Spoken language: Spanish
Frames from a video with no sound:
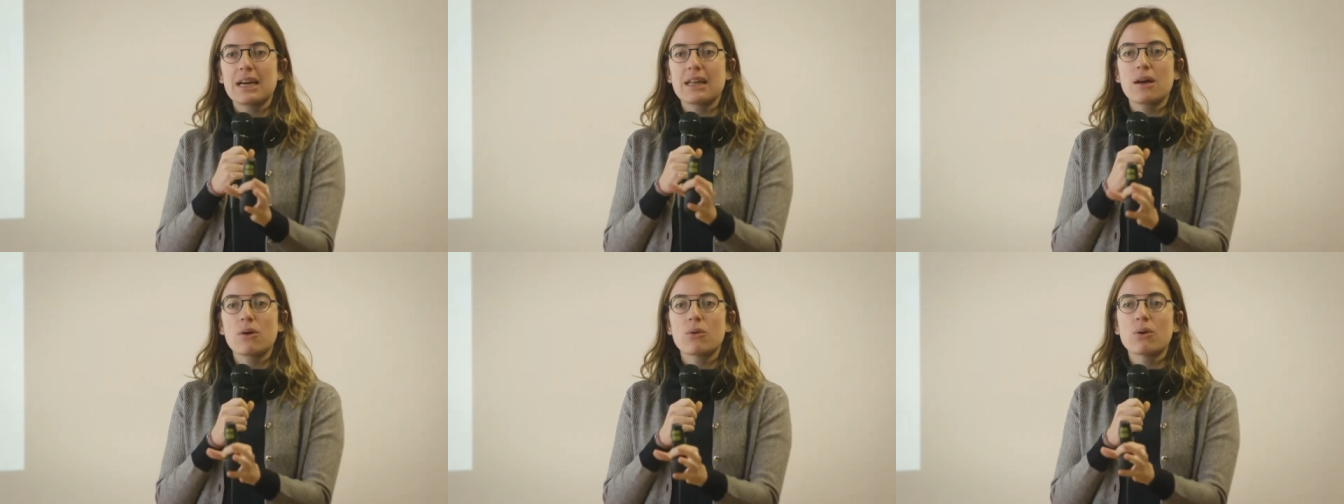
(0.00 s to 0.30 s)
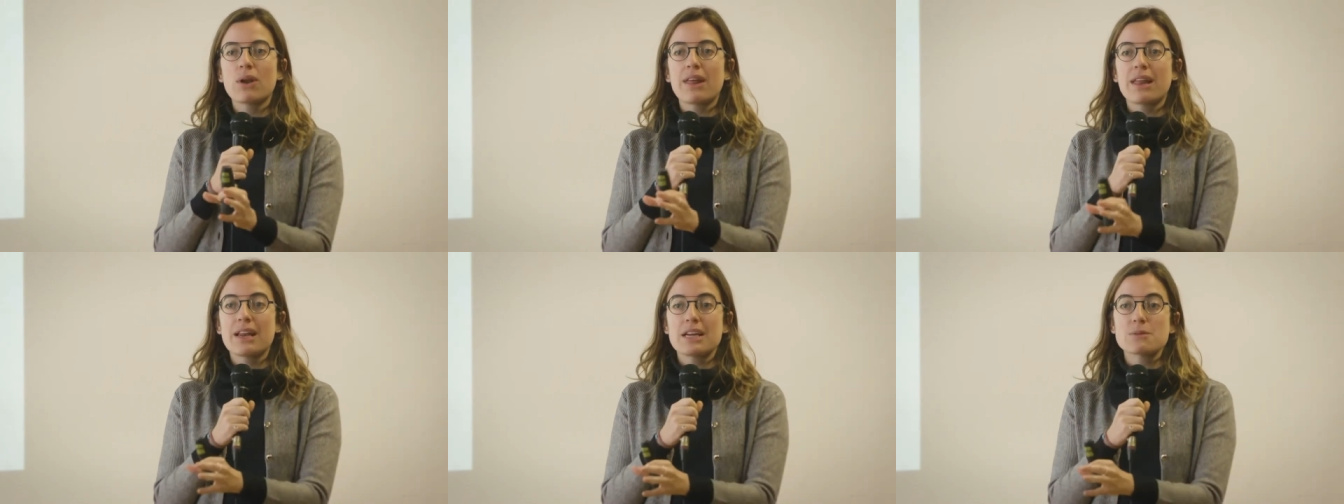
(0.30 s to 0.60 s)
cada
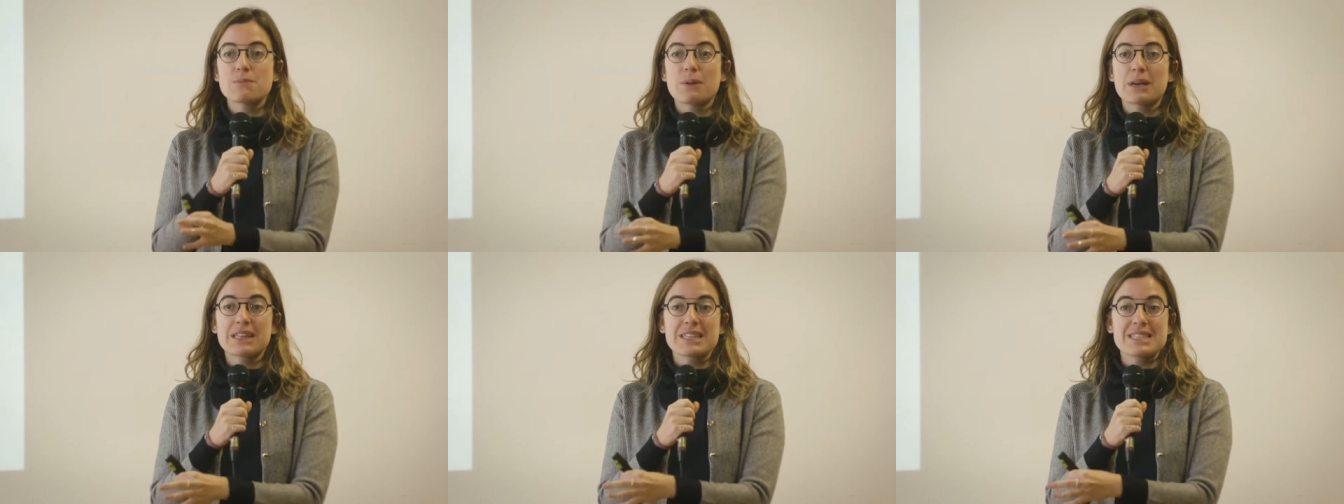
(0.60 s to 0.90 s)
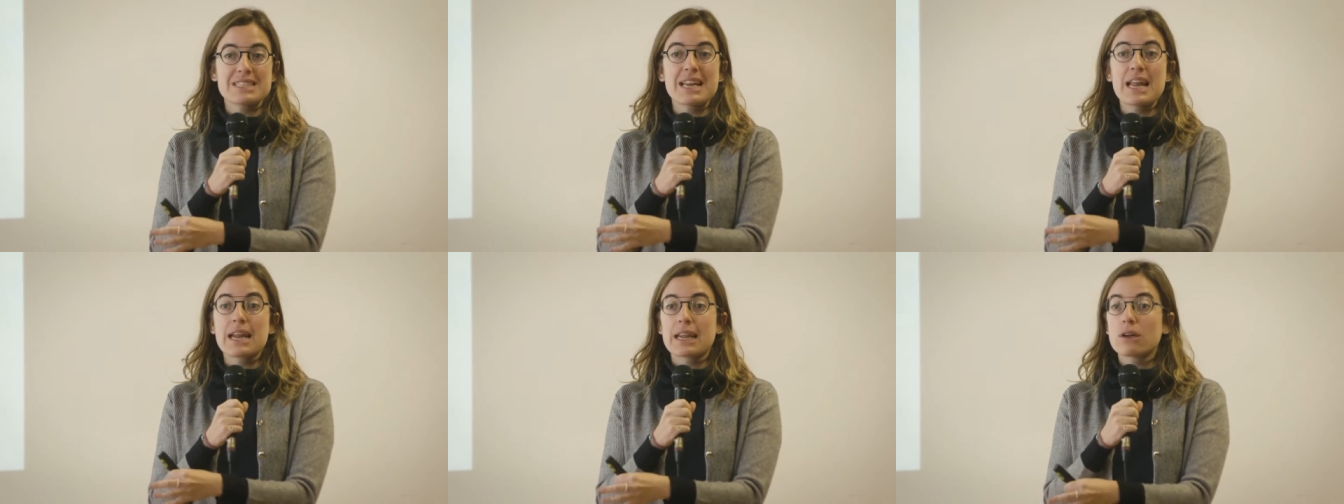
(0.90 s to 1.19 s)
una de las
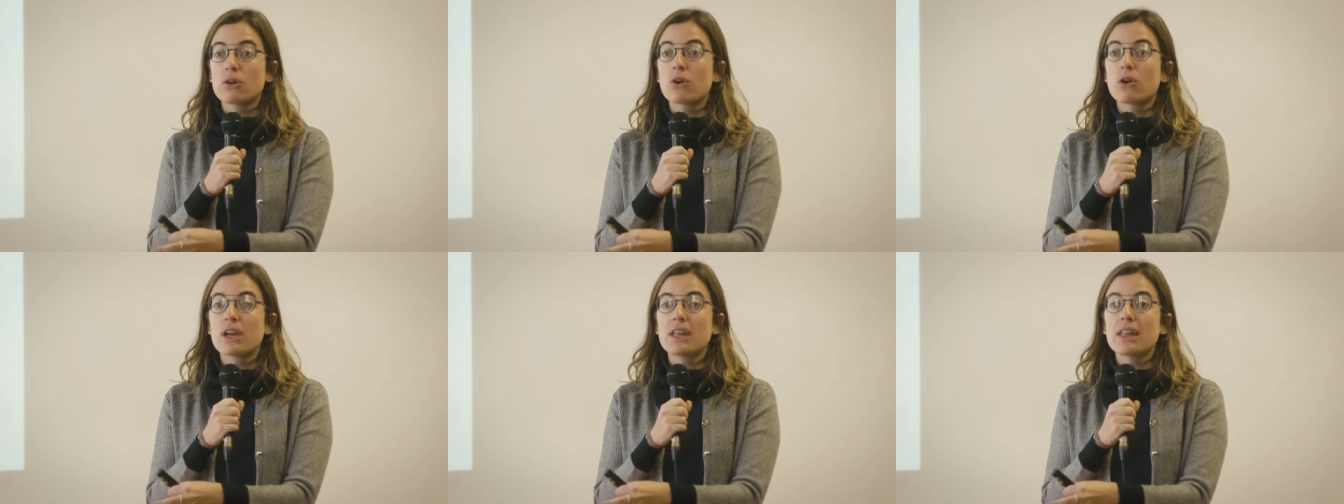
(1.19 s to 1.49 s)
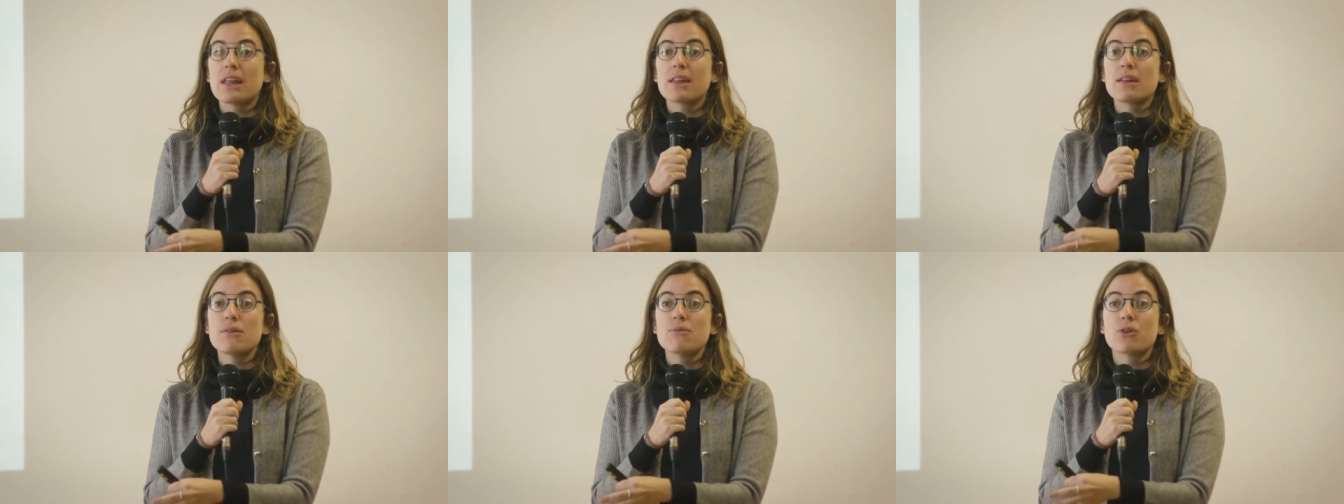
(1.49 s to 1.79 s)
partes de la
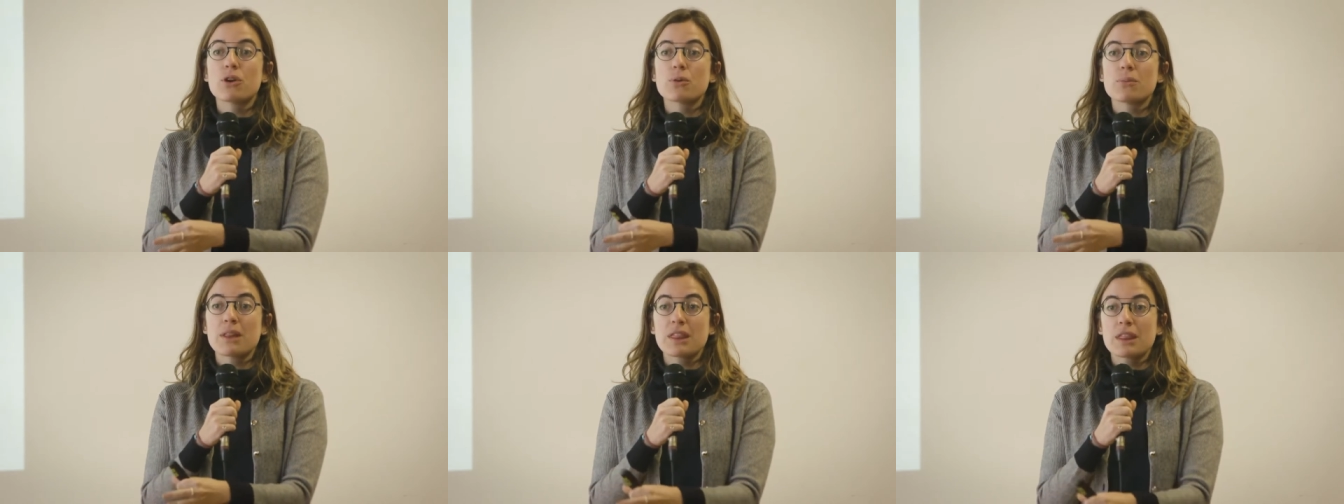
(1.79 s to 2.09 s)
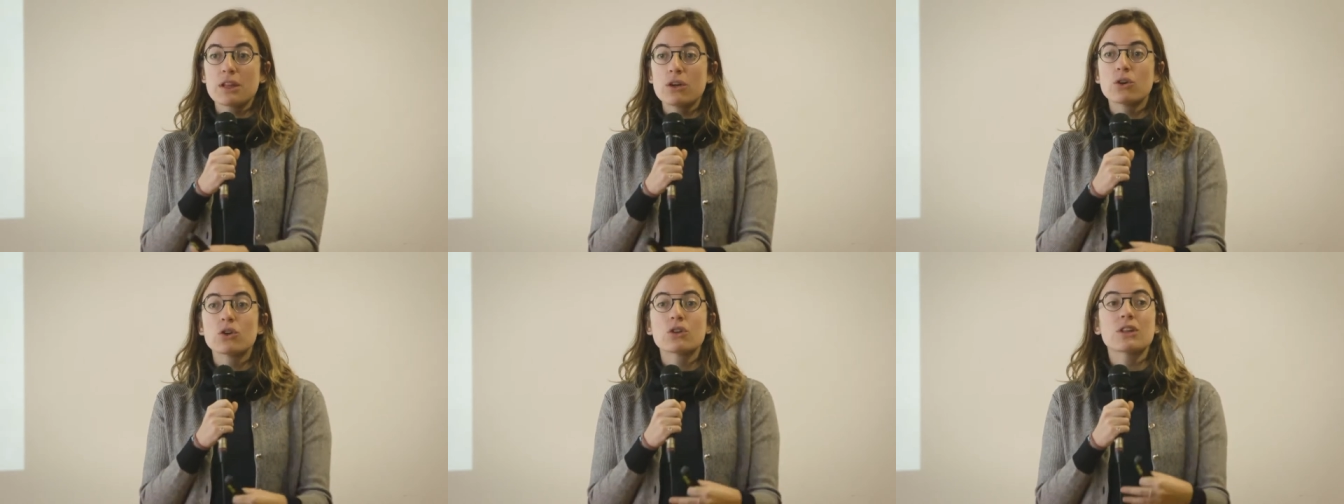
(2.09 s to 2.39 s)
recogida de
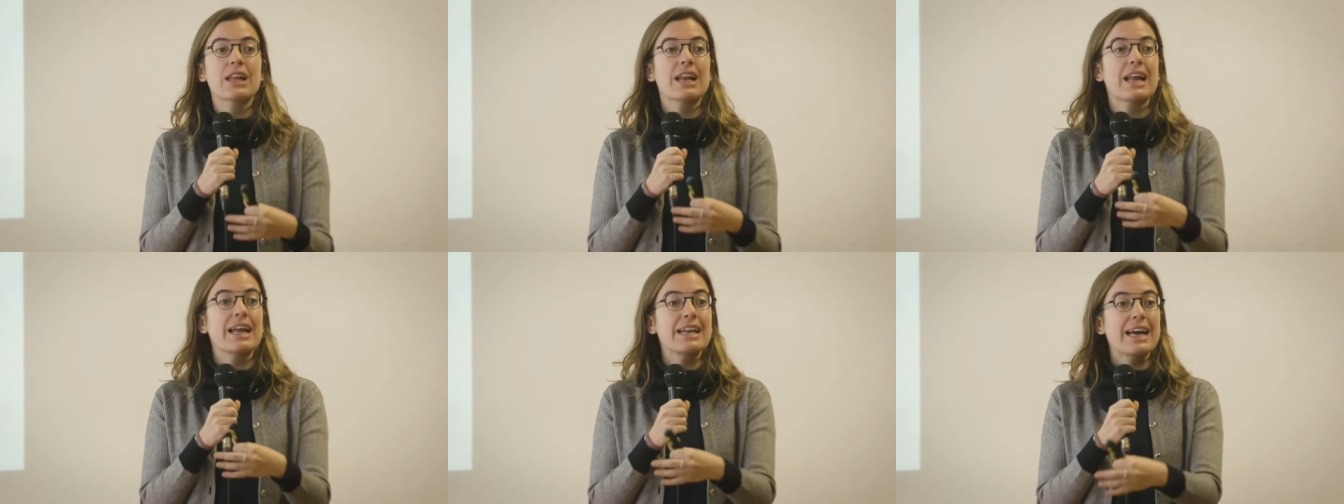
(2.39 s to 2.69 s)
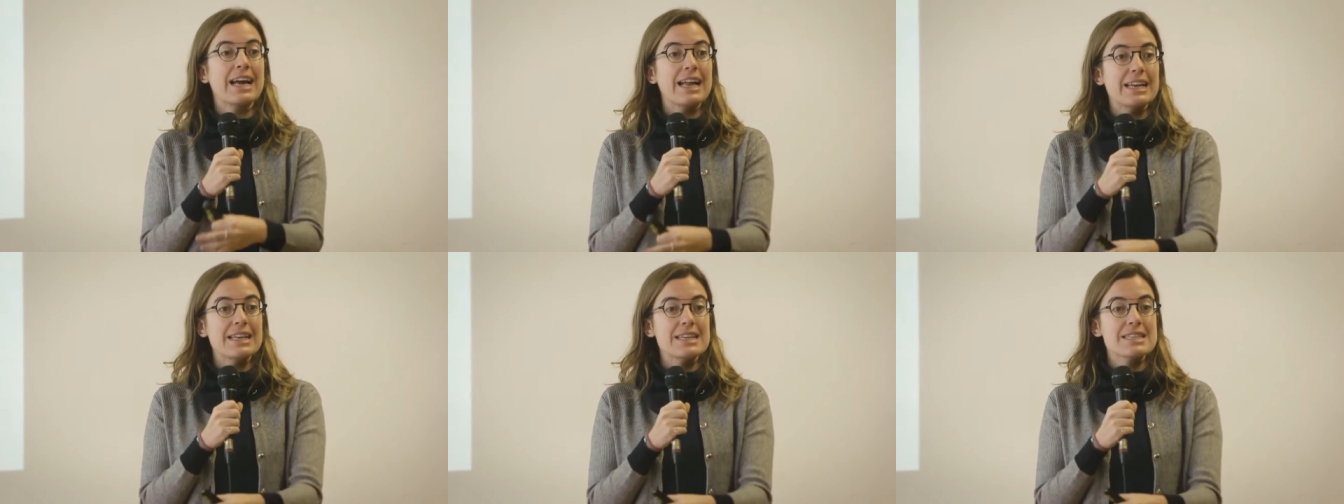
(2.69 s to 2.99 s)
información, del
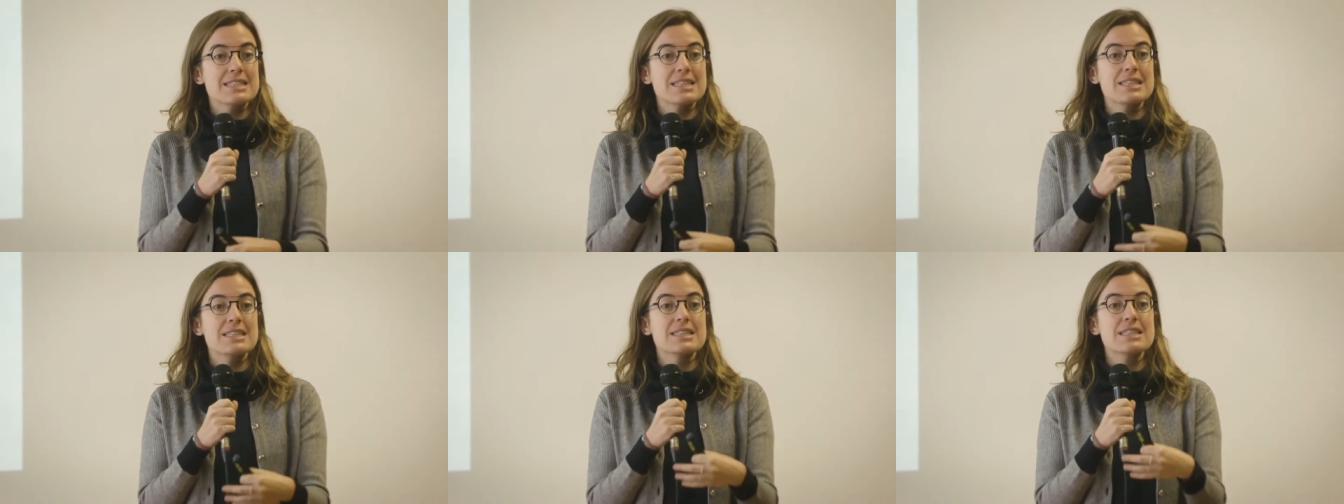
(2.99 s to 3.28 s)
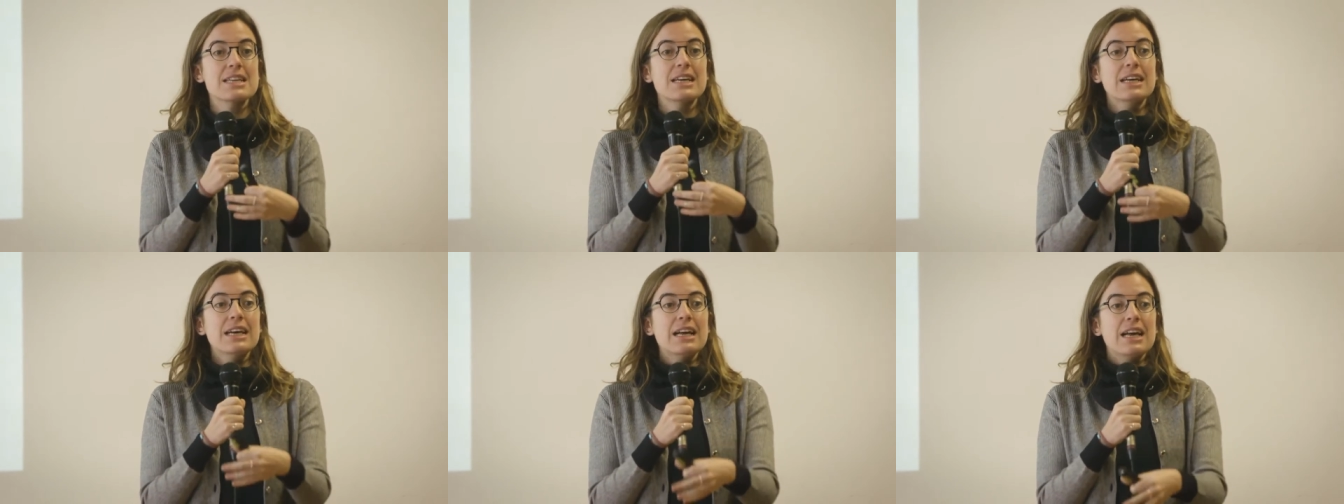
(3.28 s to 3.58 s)

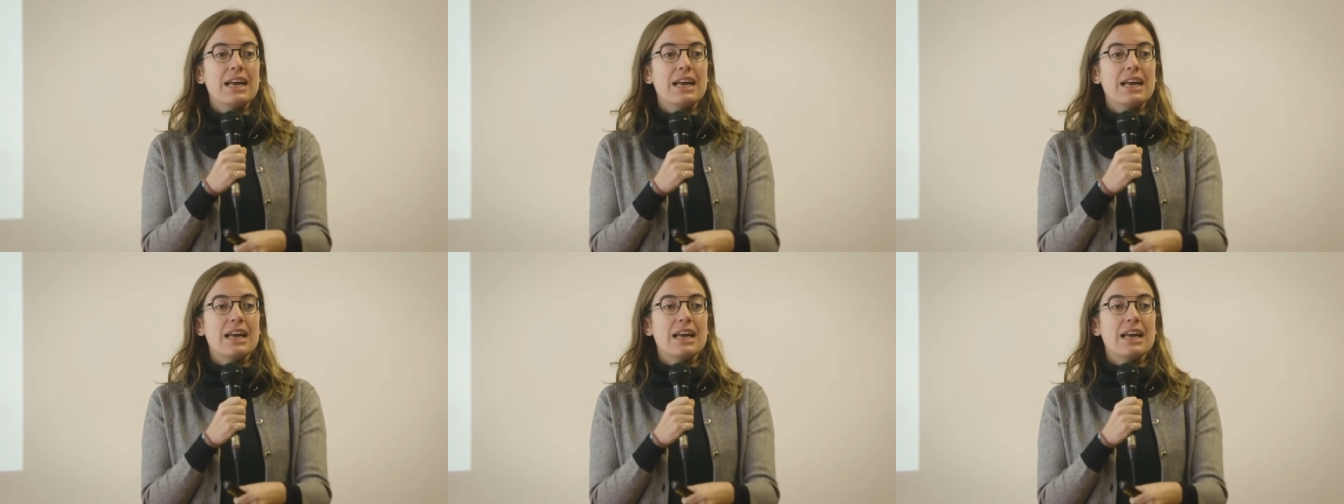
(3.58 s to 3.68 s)
análisis